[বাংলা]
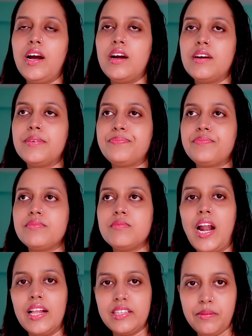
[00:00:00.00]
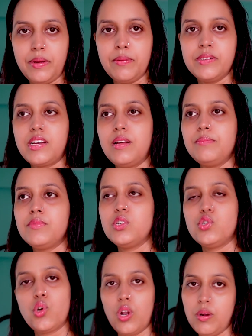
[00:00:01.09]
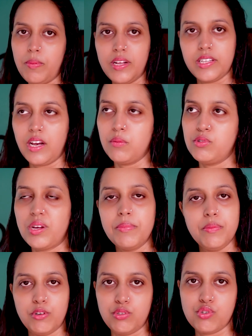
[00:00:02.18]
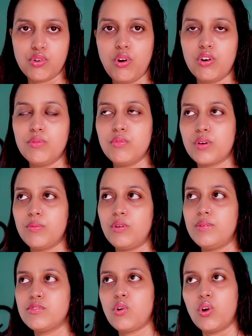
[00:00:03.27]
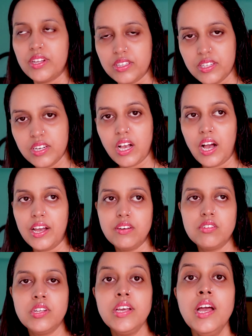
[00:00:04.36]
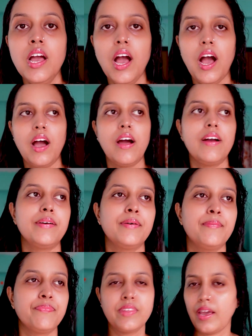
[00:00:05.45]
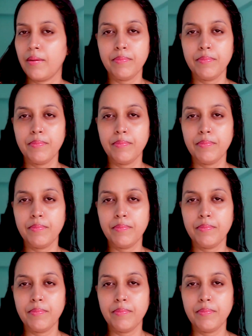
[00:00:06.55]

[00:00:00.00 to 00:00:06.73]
আর রাত্রে ভেবেছিলাম যে জল ভাত খাবো যা বিভৎস গরম ওকে বললাম যে অনেক দিন খাইও নি আর যা